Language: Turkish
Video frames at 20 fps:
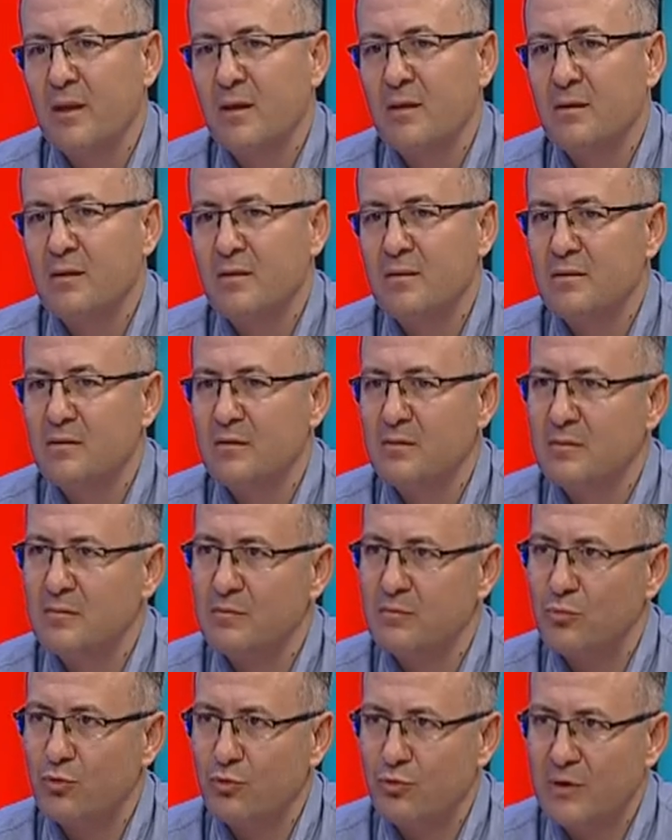Ee,
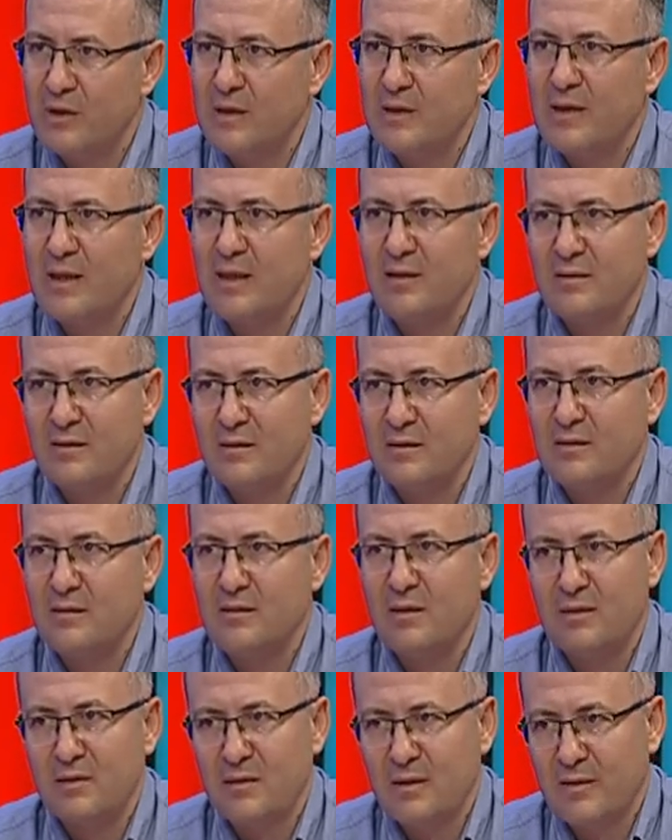büyük illerde
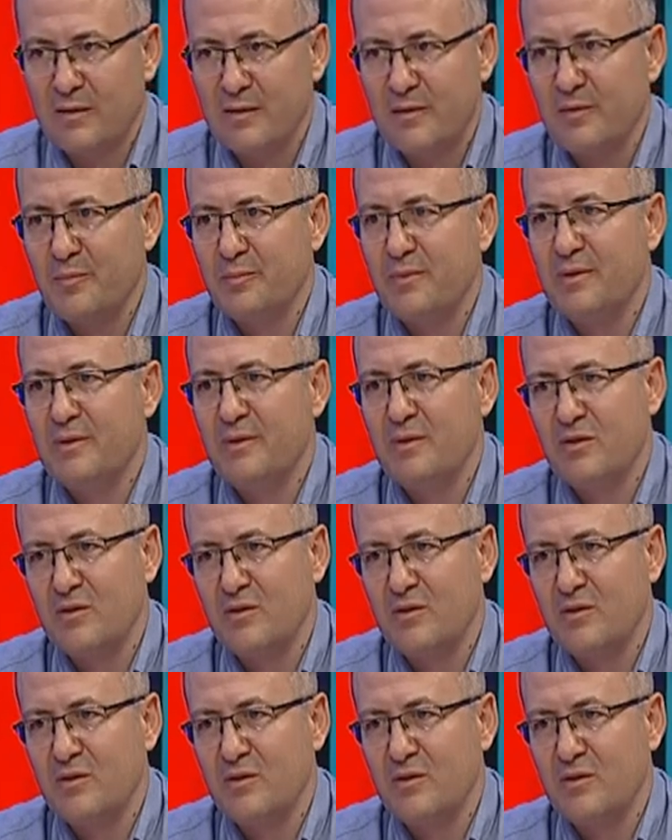Ankara gibi,